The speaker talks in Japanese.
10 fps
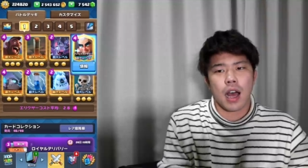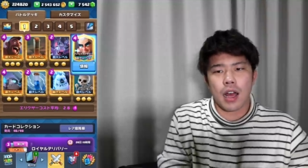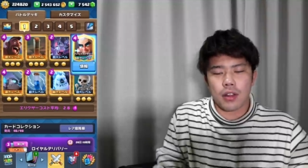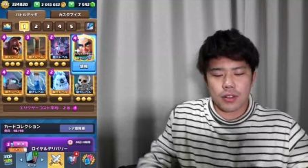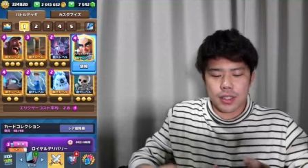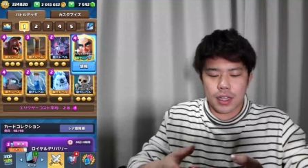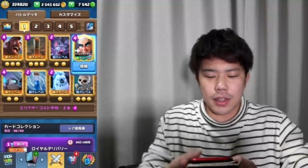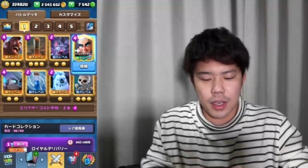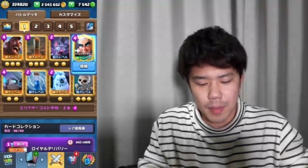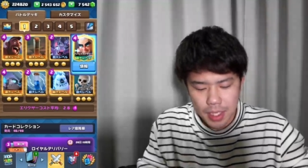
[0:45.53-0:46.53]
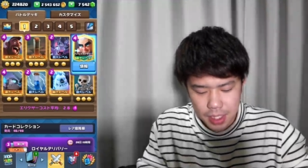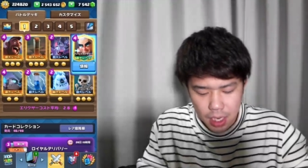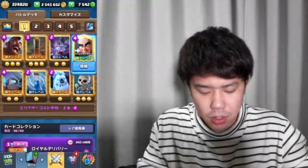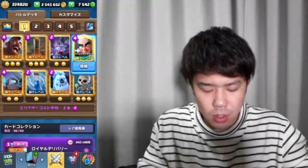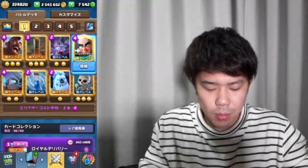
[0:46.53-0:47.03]
あの、使ってるイメージが
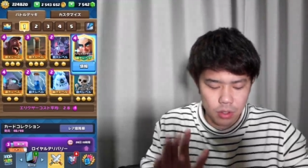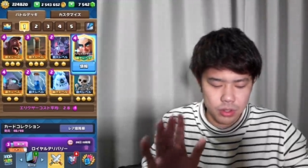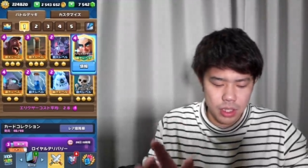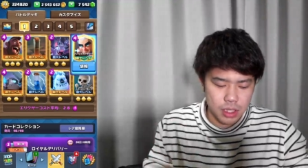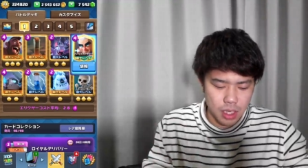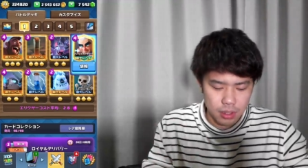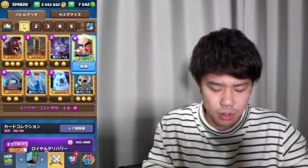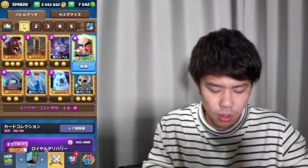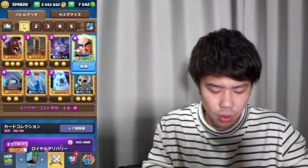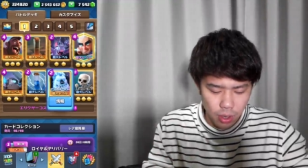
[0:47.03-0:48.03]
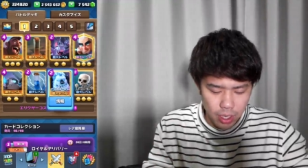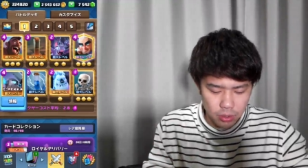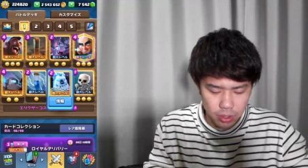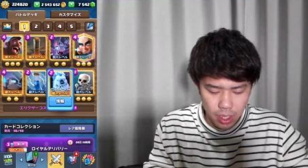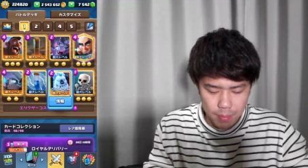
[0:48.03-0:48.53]
あると思うんですけど、えっ
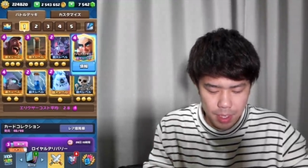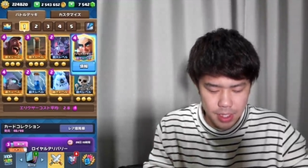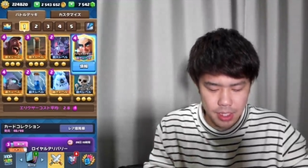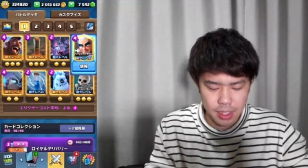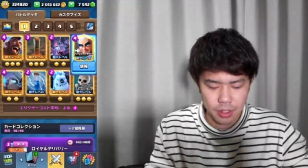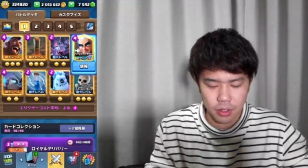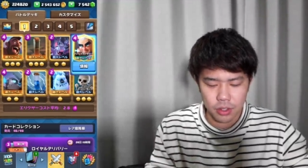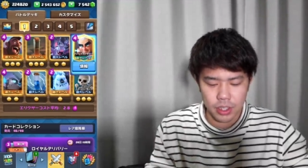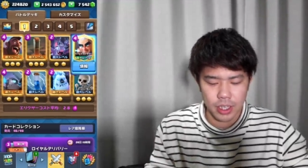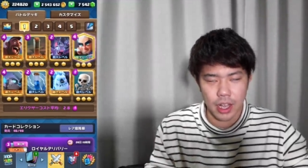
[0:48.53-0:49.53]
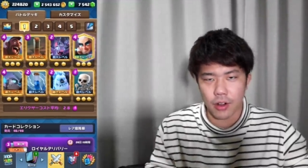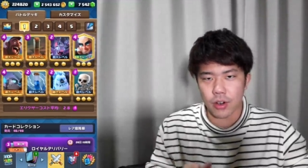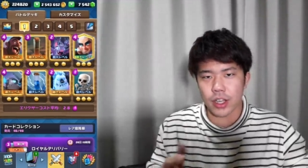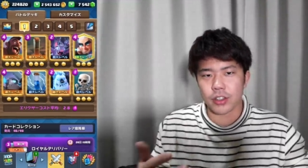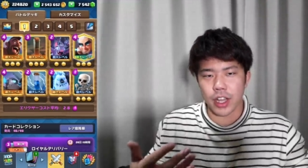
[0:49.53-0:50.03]
とね、マジということでね、
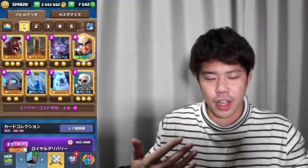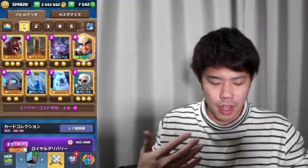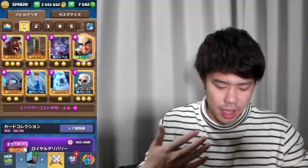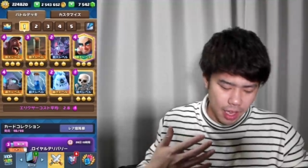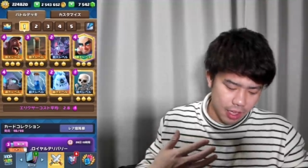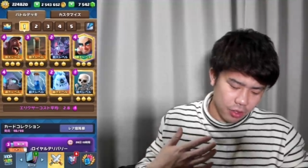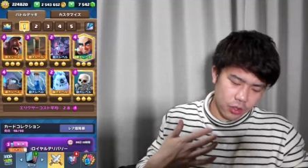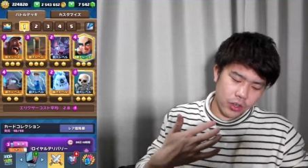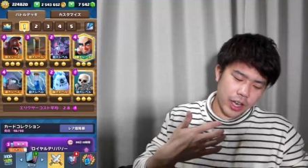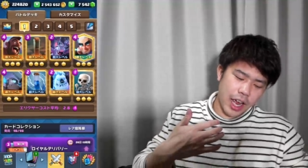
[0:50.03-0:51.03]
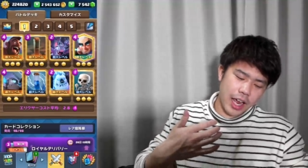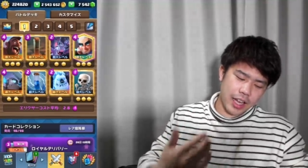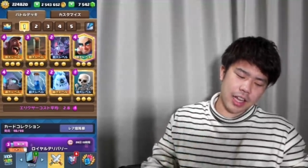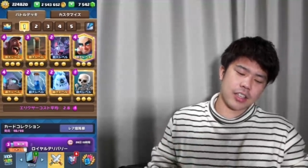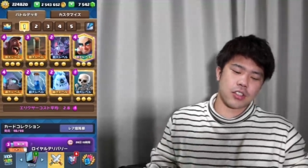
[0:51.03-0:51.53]
俺のね、えー、得意範囲
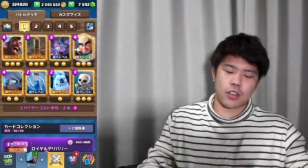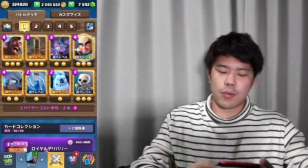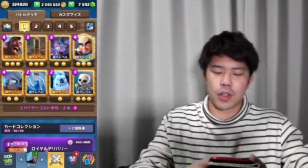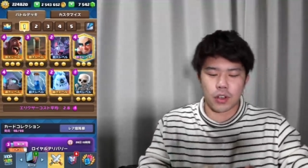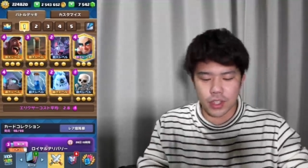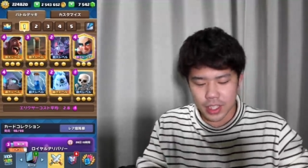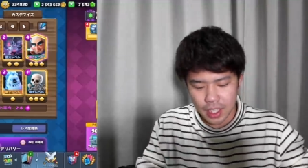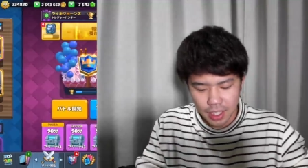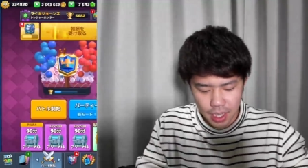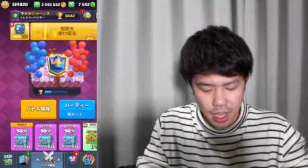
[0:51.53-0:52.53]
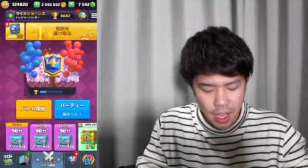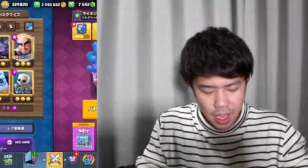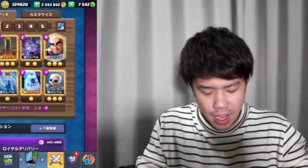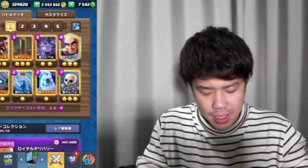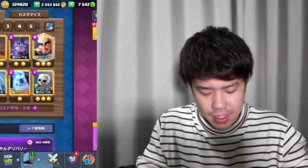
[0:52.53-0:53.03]
ね、ちょっと踏み込んできたんでね、
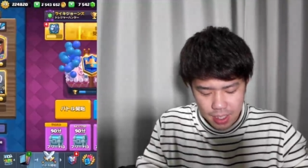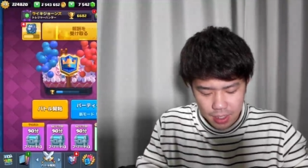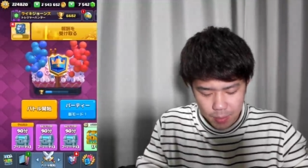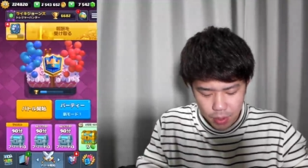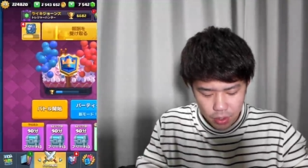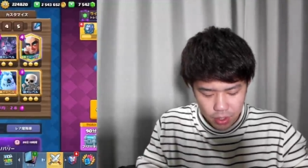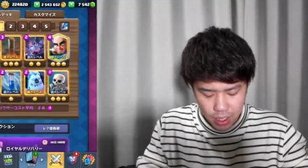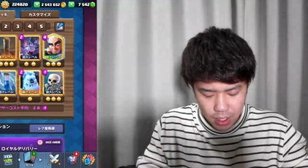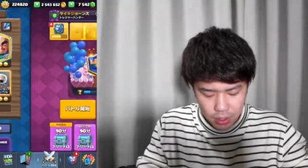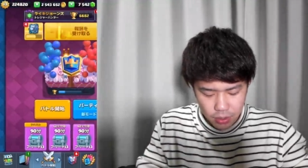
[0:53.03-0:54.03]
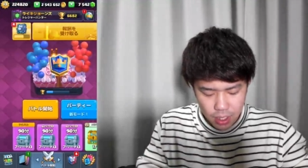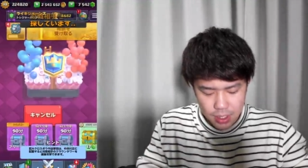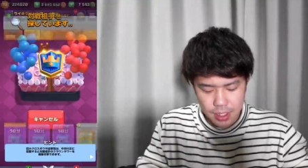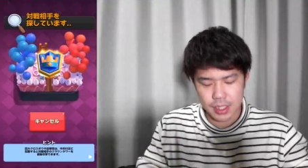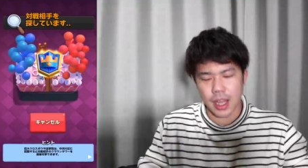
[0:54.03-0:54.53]
えー、使ってみようかなという感
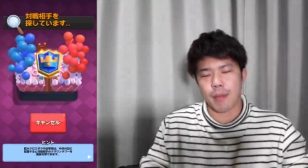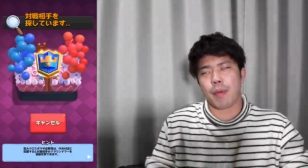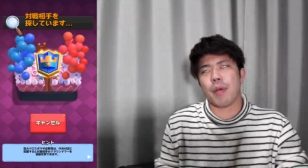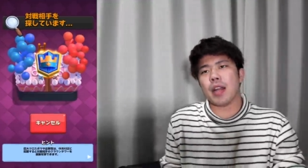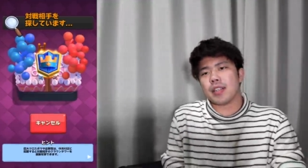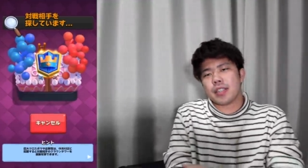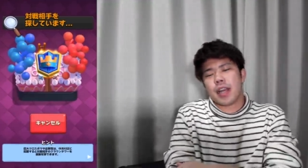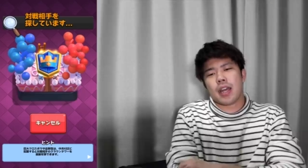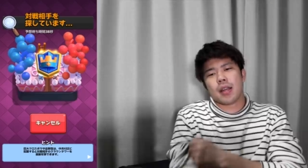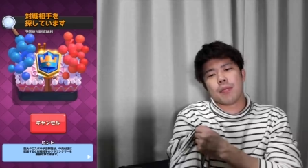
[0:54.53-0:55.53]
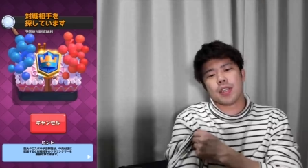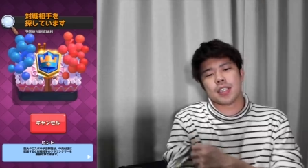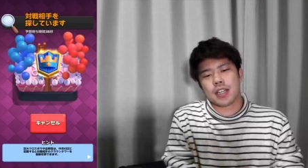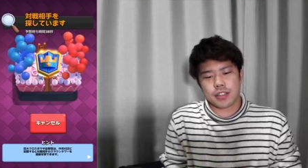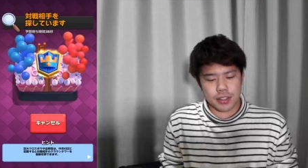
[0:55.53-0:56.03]
じですね。まあ、マルチで多分
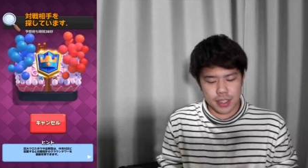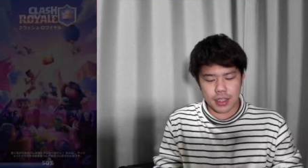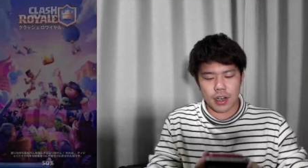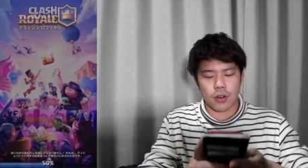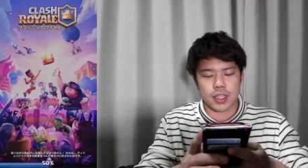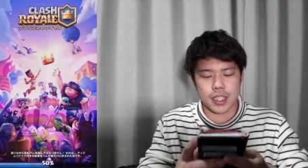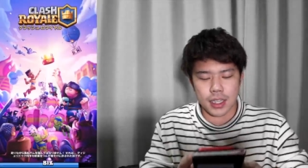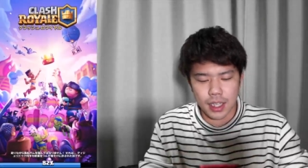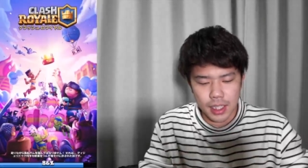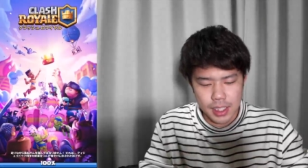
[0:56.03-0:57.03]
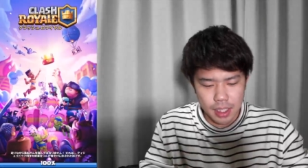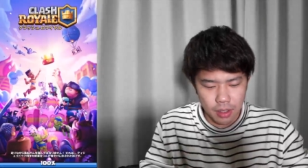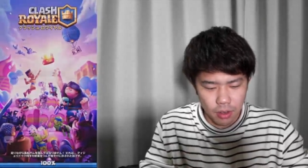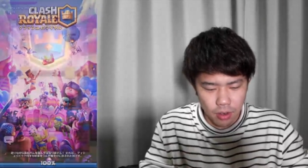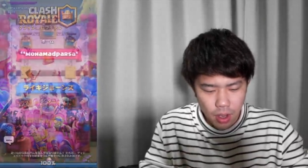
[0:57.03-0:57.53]
2、30戦ぐらい俺使ったんですけ
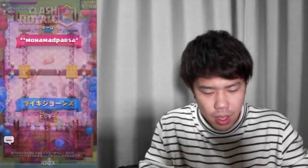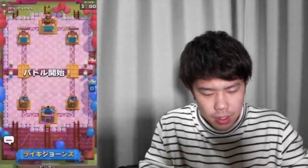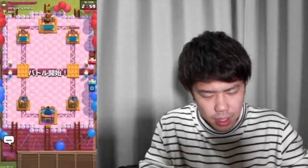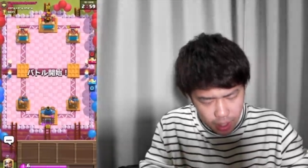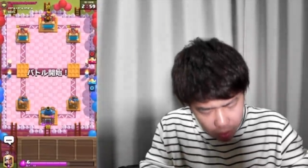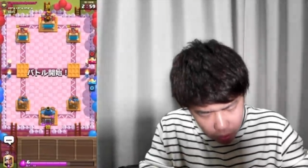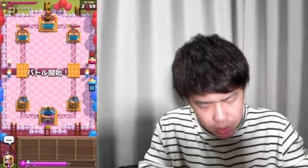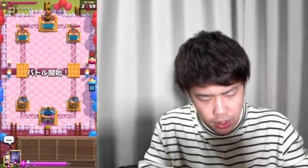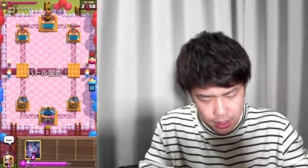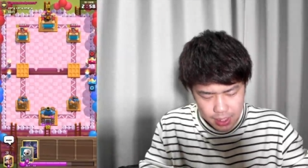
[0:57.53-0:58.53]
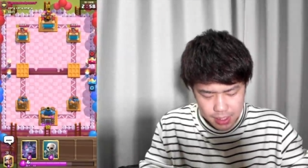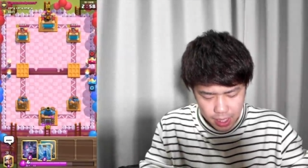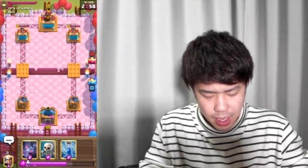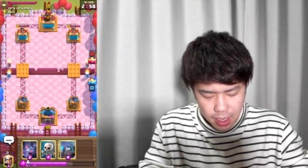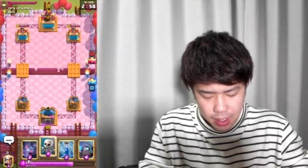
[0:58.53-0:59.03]
ど、結構強かったです
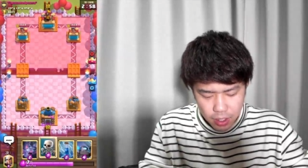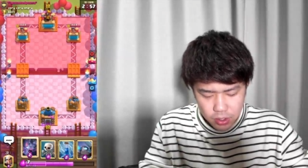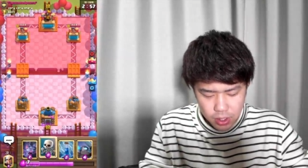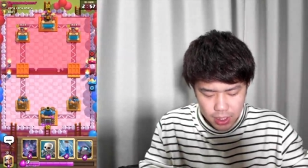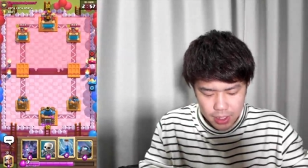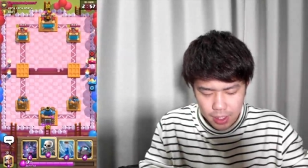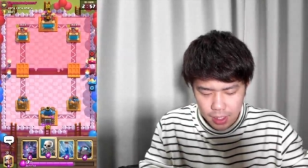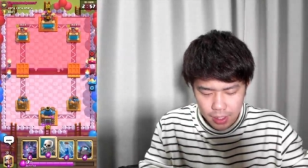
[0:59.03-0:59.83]
ね。結構強かった。ただ